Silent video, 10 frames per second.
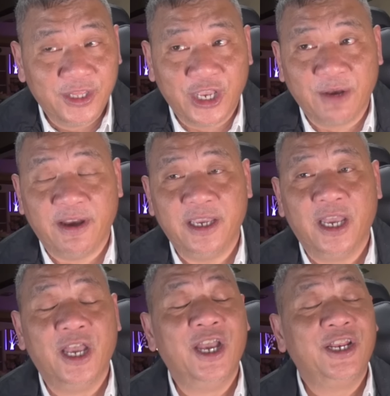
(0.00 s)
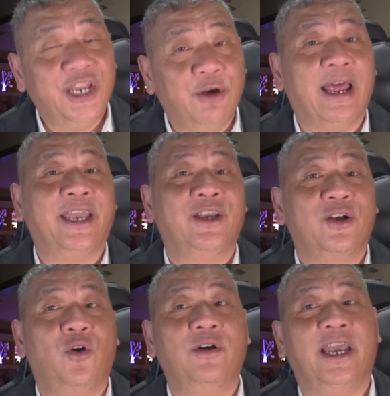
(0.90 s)
Thì quý vị, điều này
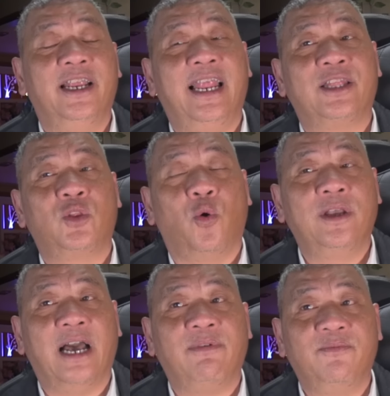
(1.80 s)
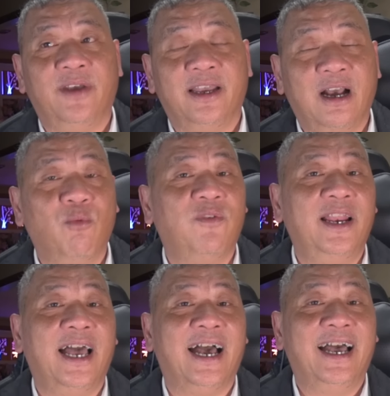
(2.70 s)
có nghĩa là tối cao pháp viện không
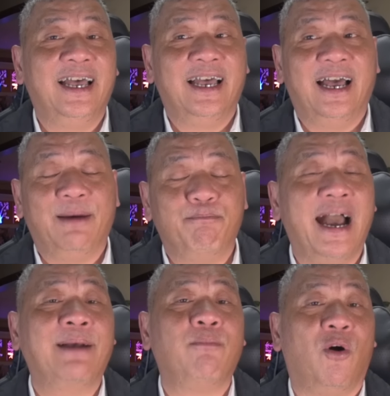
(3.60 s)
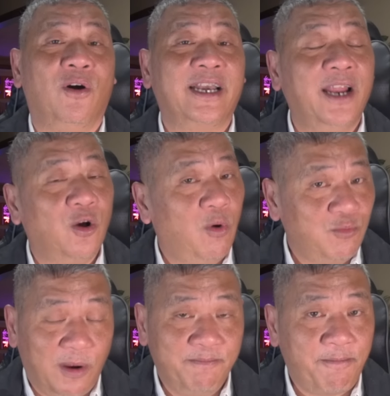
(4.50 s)
phải là à, bác bỏ cái đơn của
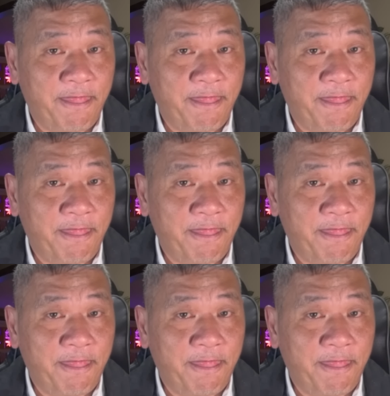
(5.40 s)
ông Trump